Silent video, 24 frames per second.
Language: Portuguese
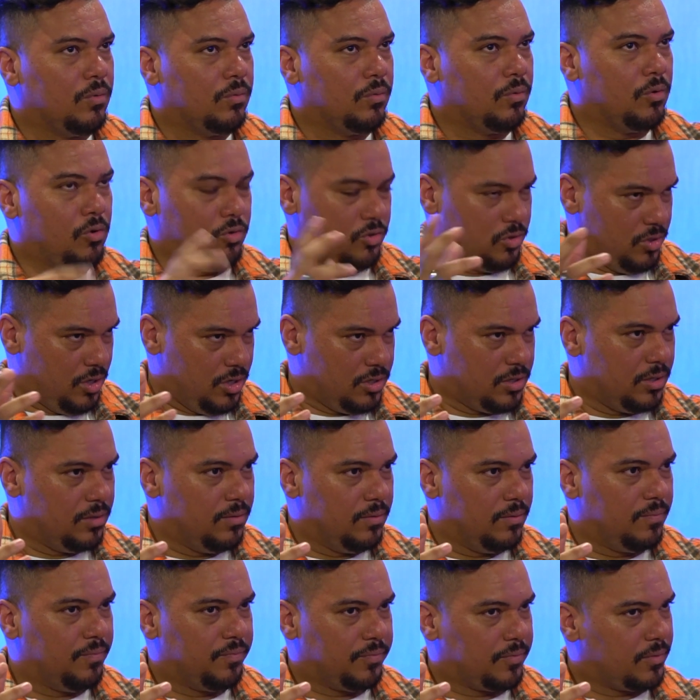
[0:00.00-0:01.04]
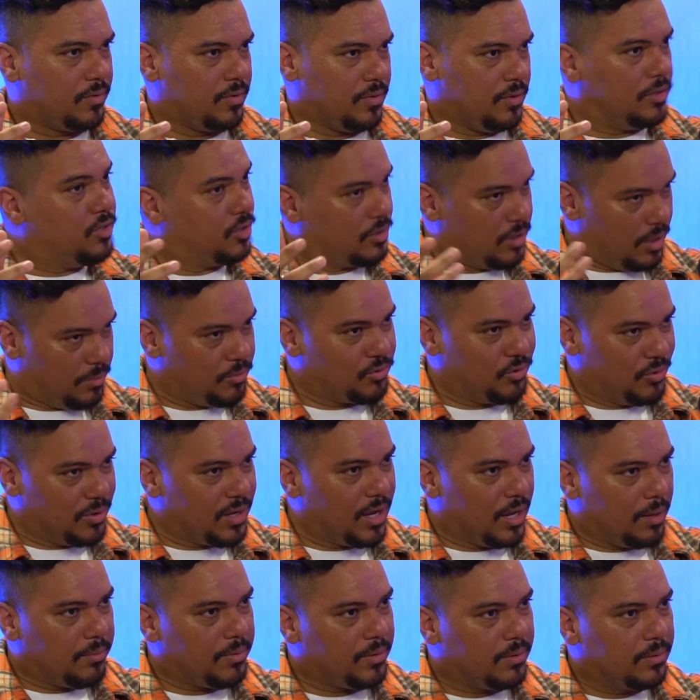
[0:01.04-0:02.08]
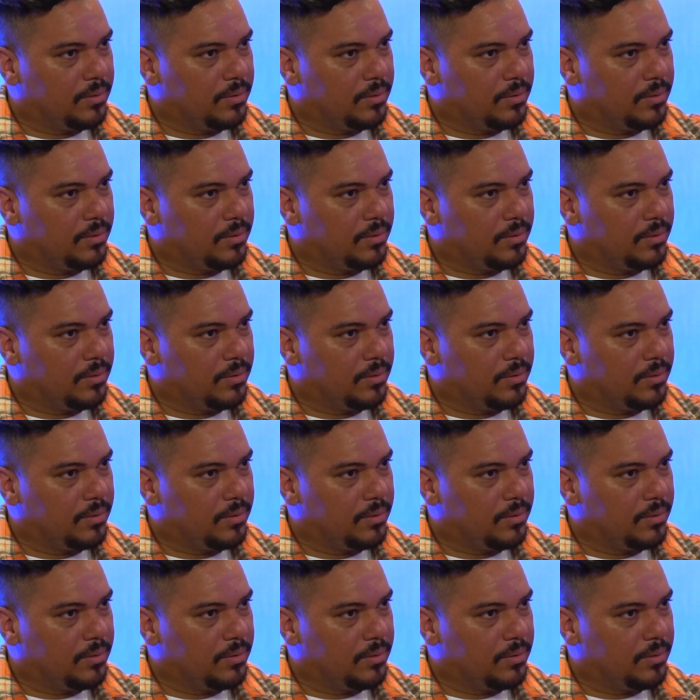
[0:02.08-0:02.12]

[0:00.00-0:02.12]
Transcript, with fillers: Ou seja, estamos no game.